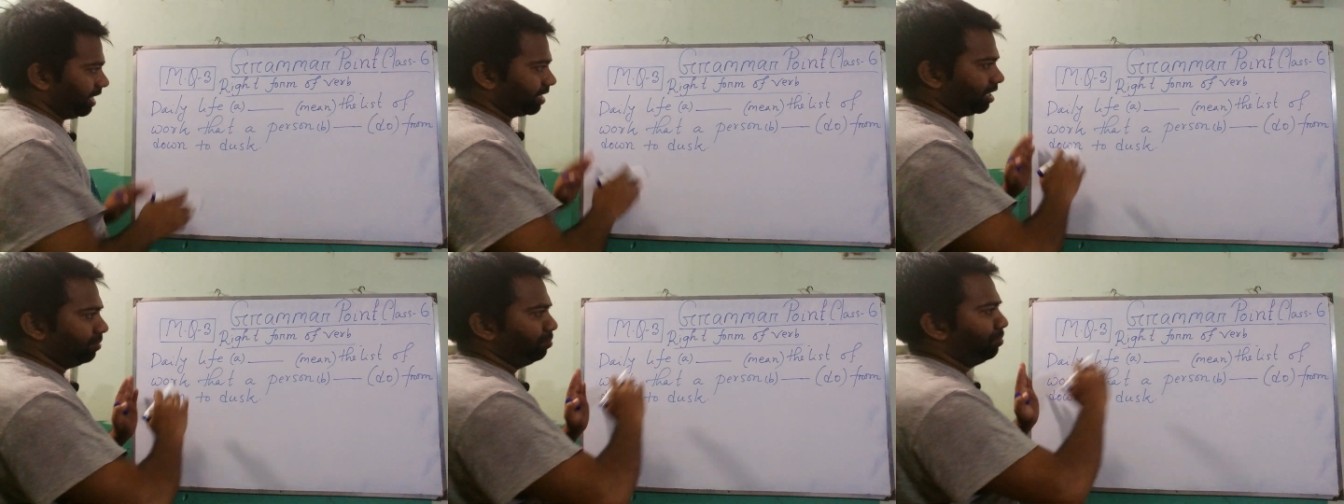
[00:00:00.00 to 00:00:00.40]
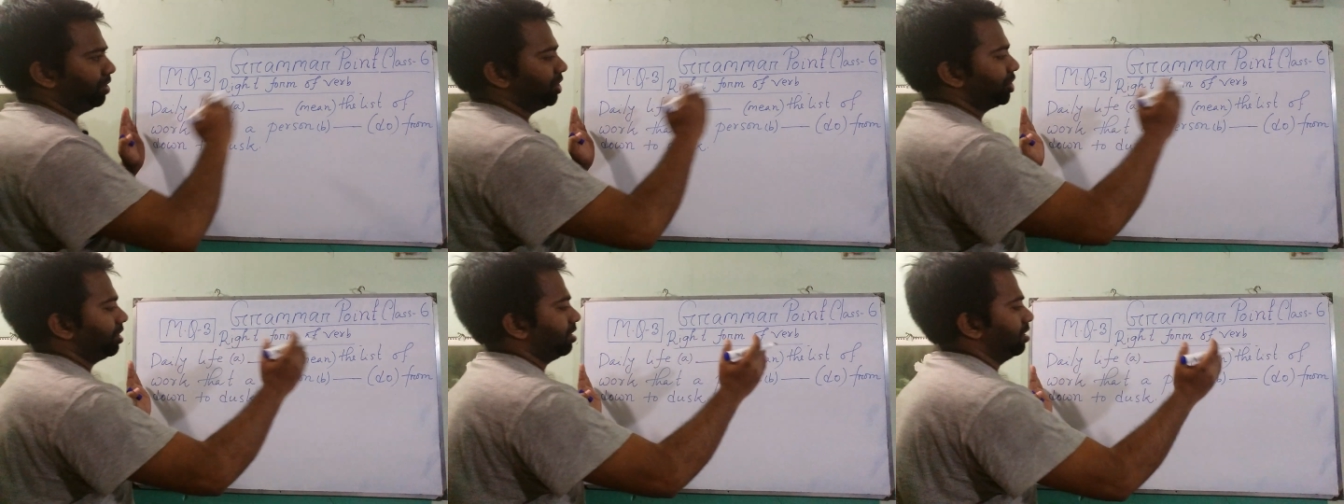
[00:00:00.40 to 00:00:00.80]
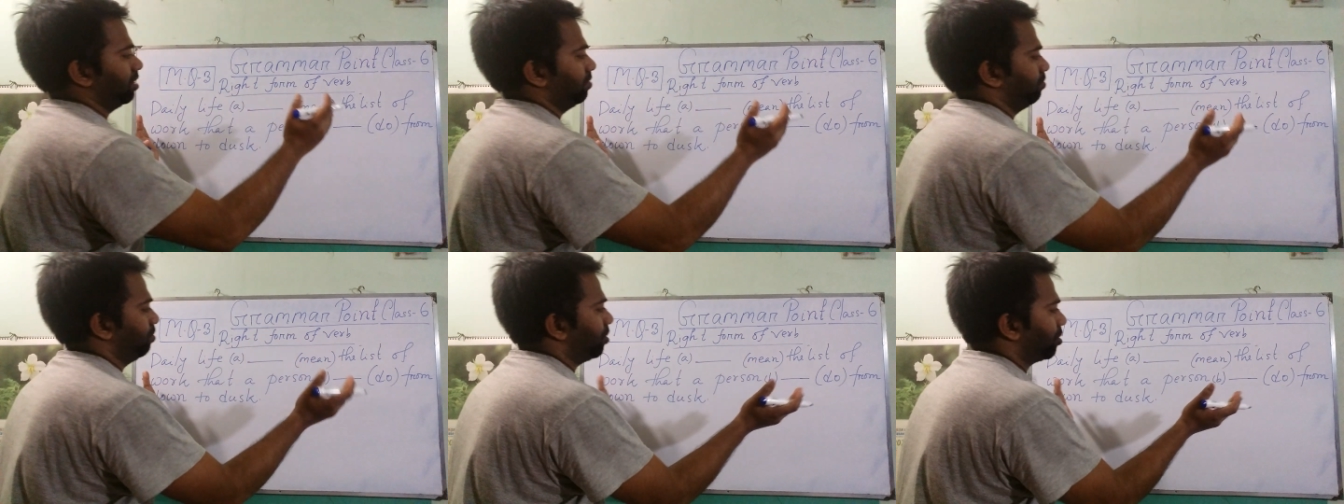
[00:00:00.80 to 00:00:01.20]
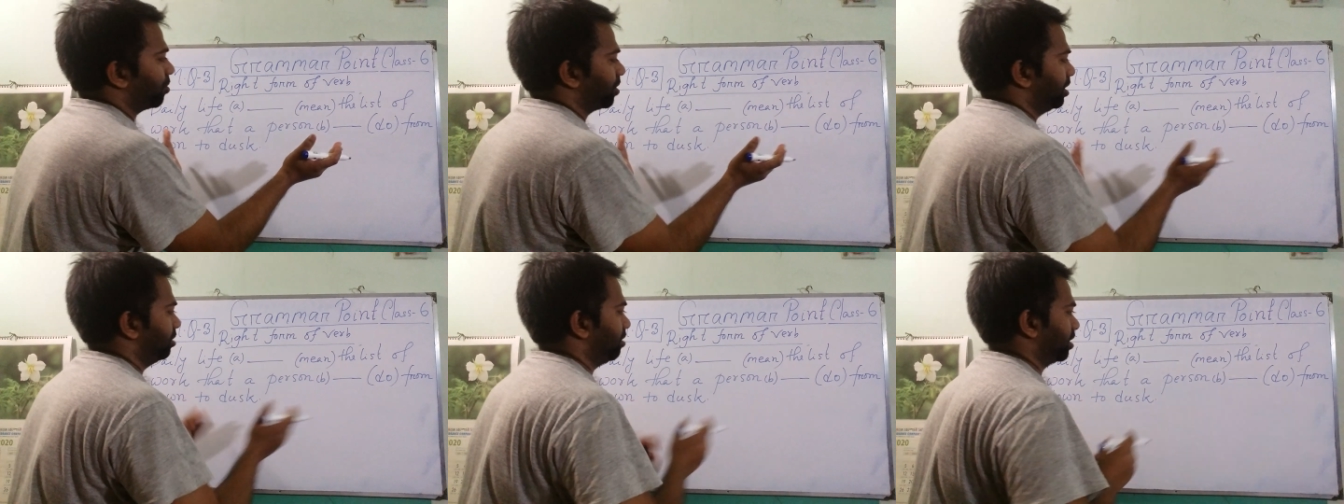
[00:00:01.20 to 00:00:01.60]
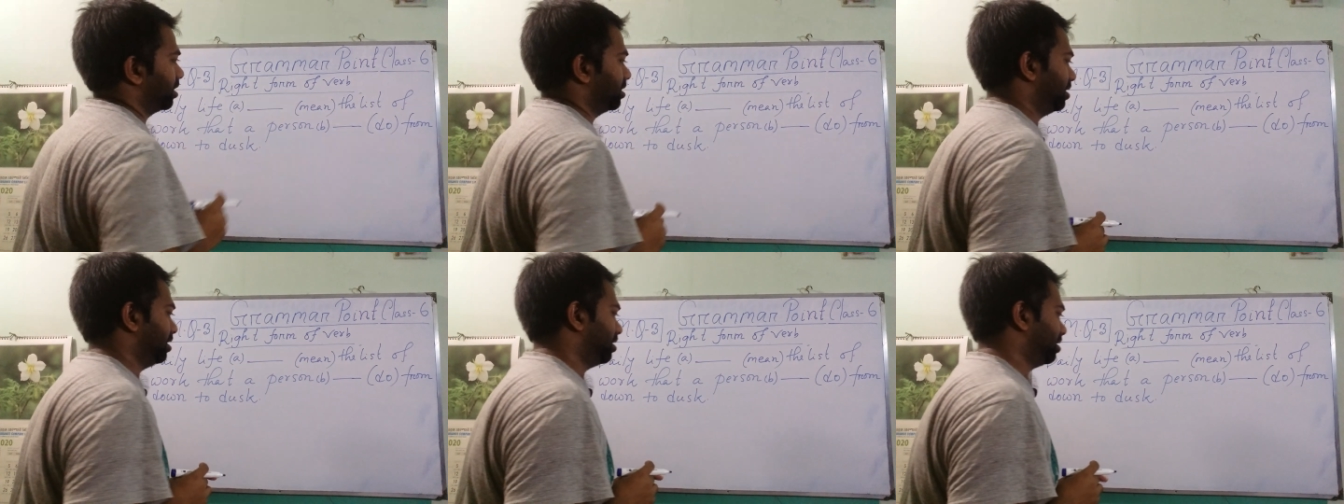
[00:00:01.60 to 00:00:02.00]
এখানে বিশাল বড় কিন্তু
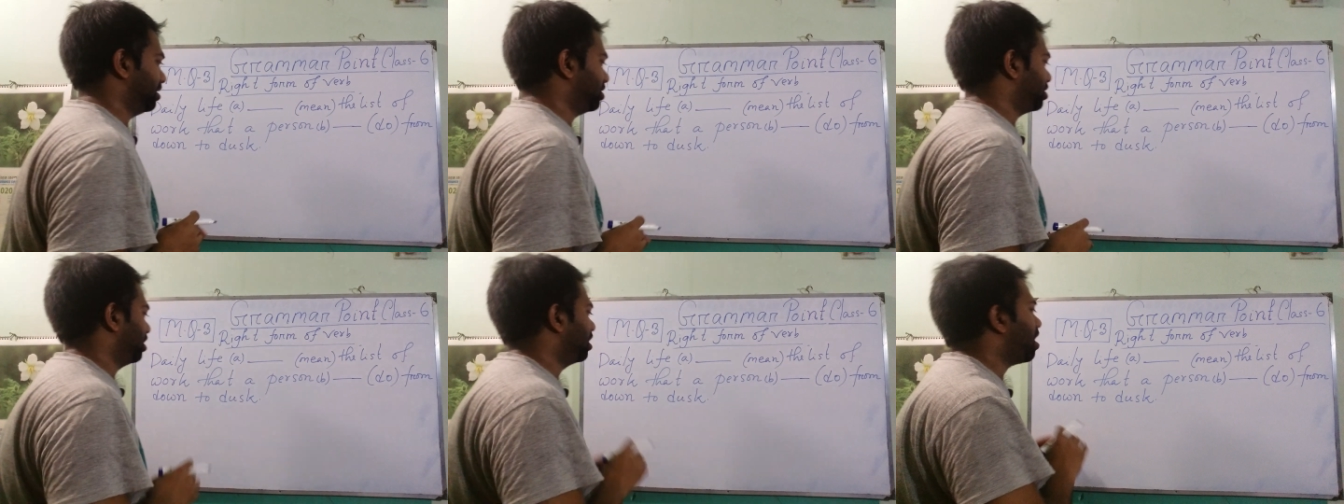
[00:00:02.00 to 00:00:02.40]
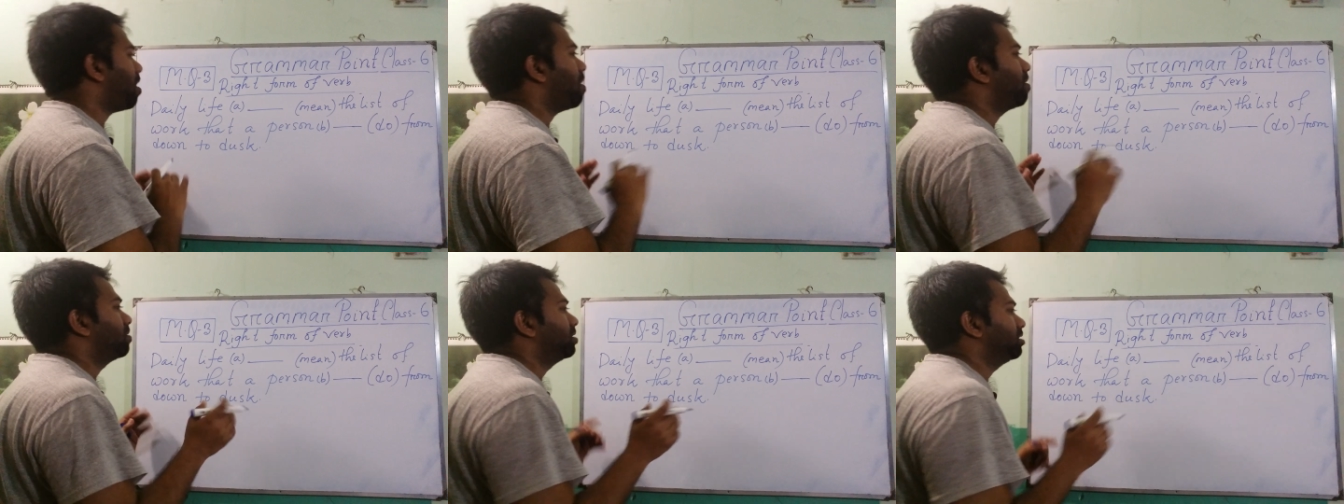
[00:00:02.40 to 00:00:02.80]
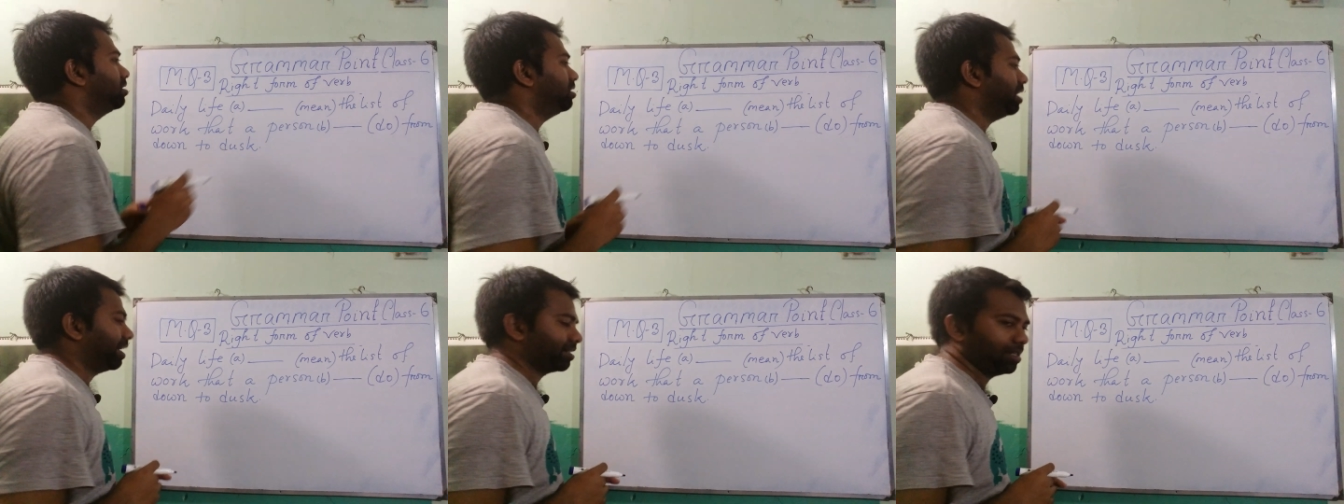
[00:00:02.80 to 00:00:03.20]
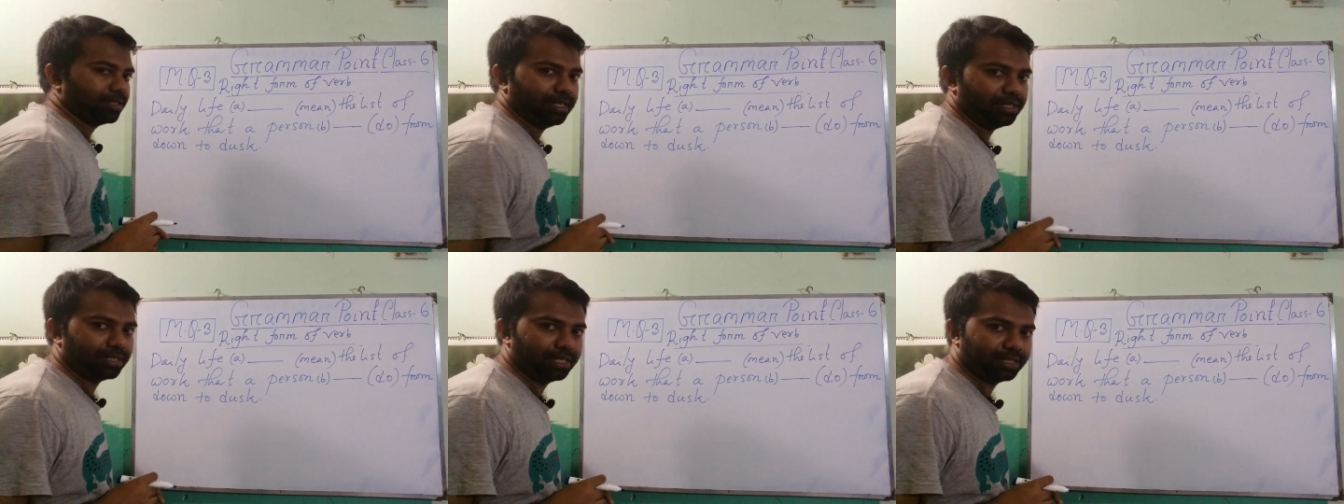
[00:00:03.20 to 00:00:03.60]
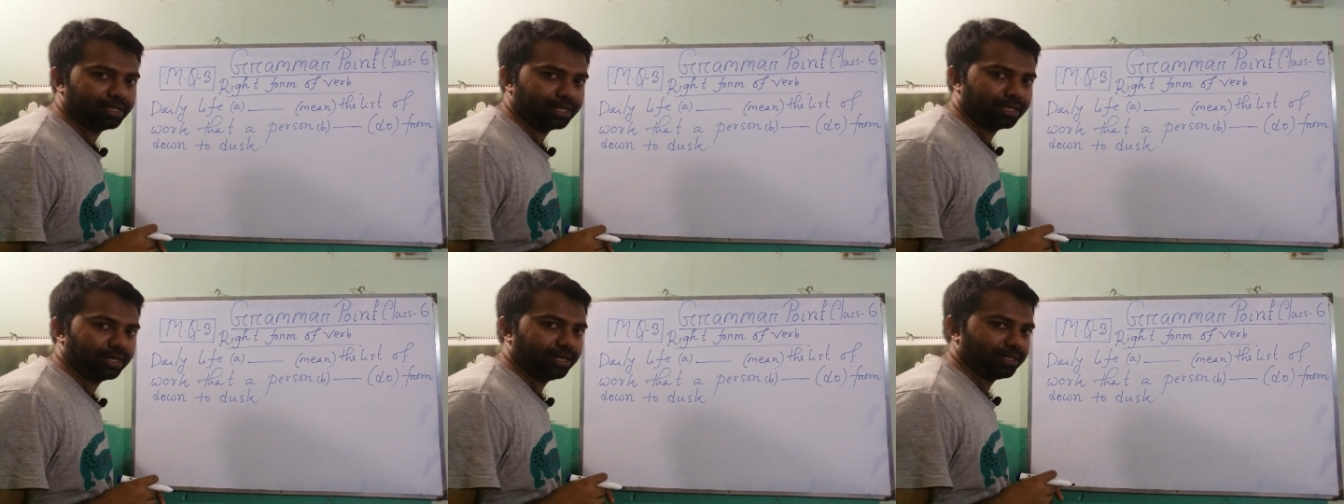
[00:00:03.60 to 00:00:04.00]
একটা সেন্টেন্স লং একটা সেন্টেন্স
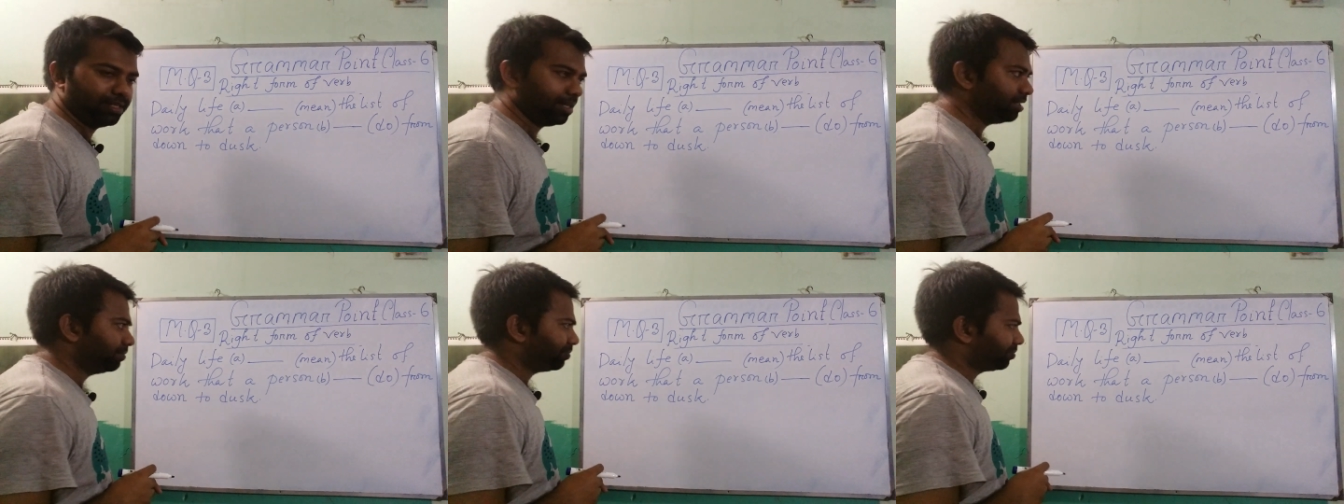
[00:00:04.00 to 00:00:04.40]
এখানে আছে